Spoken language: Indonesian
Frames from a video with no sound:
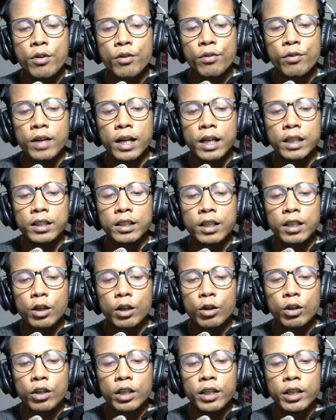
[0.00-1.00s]
Flutter
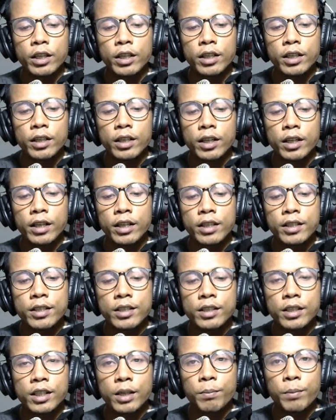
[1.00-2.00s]
login
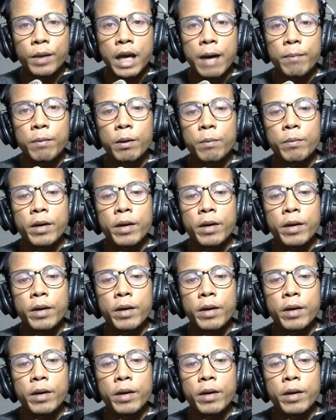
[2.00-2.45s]
register PHP